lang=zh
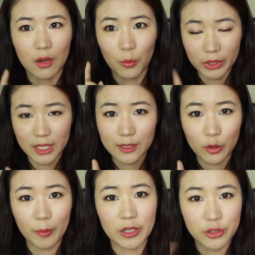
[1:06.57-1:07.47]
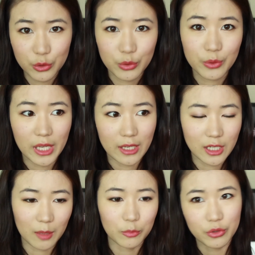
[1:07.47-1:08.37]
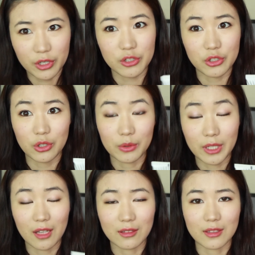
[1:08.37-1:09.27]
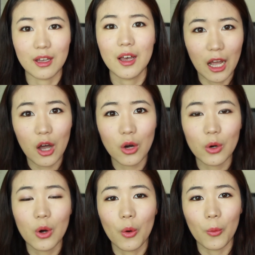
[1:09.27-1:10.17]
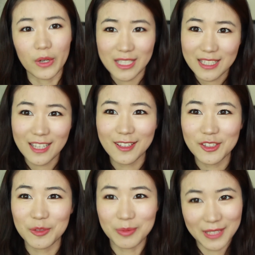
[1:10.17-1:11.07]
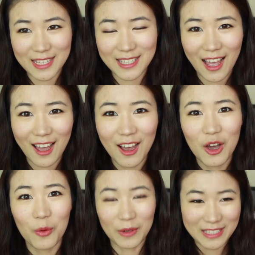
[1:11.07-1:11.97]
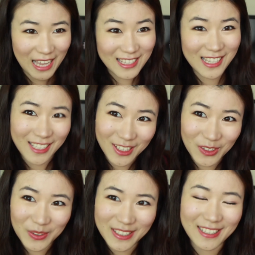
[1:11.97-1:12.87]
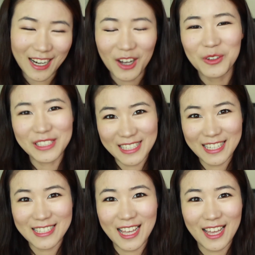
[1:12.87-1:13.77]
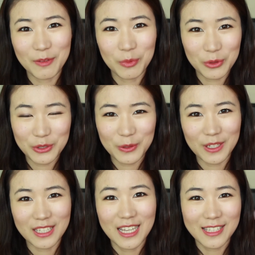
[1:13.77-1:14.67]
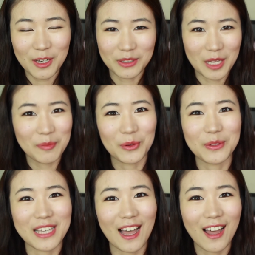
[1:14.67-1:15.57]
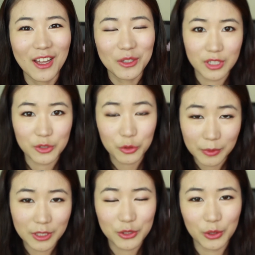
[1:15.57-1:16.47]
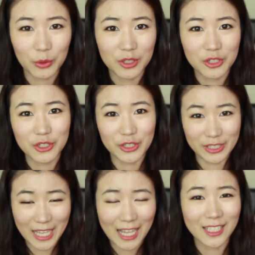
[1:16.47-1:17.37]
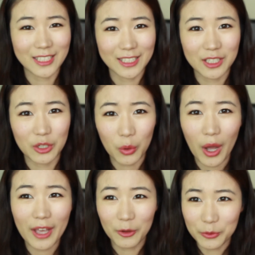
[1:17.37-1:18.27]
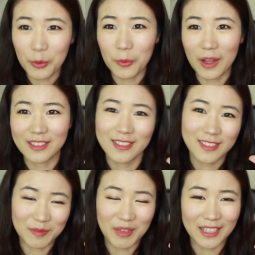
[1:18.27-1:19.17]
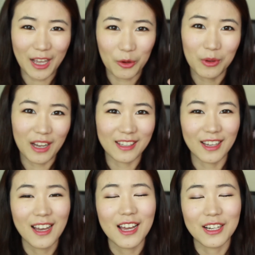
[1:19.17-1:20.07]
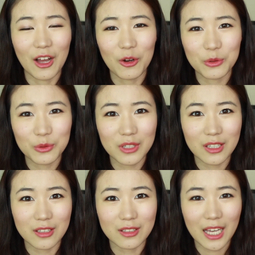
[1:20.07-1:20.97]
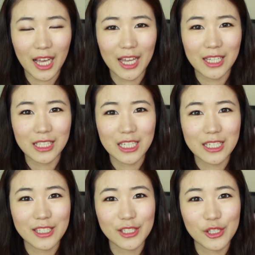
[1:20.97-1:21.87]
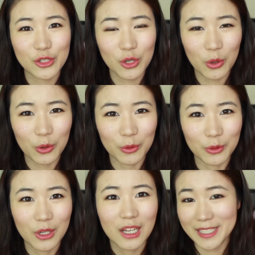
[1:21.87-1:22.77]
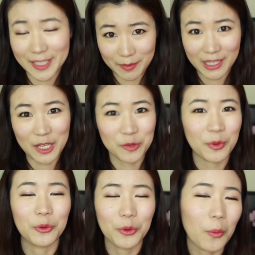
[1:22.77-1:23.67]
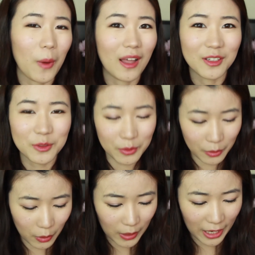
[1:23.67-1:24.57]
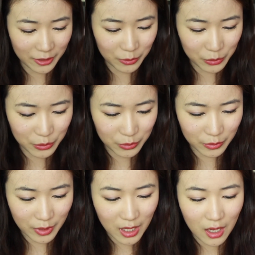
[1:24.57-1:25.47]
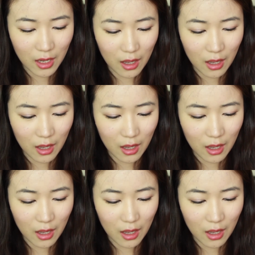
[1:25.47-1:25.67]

我第一次购买是去年差不多这个时候的样子。然后我现在呢是不在家，我家在伊利诺伊，然后我现在在波士顿，在我男朋友家。最近出门的时候呢，是只带了一个快要用完的洗面奶过来的。然后所以大概第一个星期之后，洗面奶就被我用完了，所以我后来又去。